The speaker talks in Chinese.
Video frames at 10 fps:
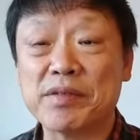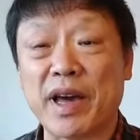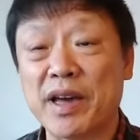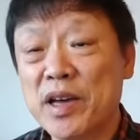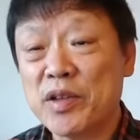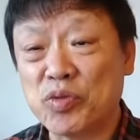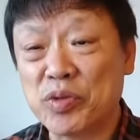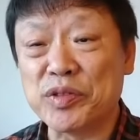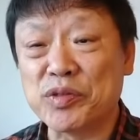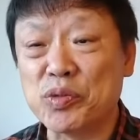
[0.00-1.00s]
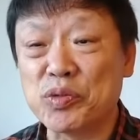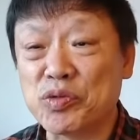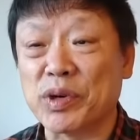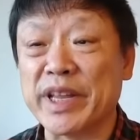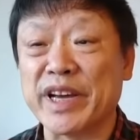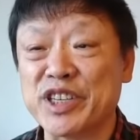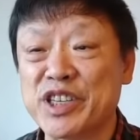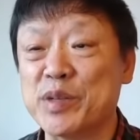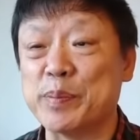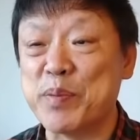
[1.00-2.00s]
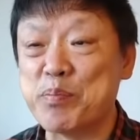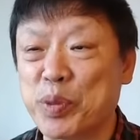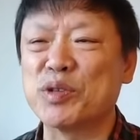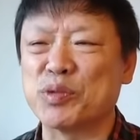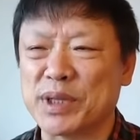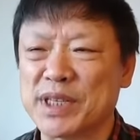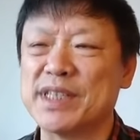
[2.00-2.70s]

在最初做那个视频博主的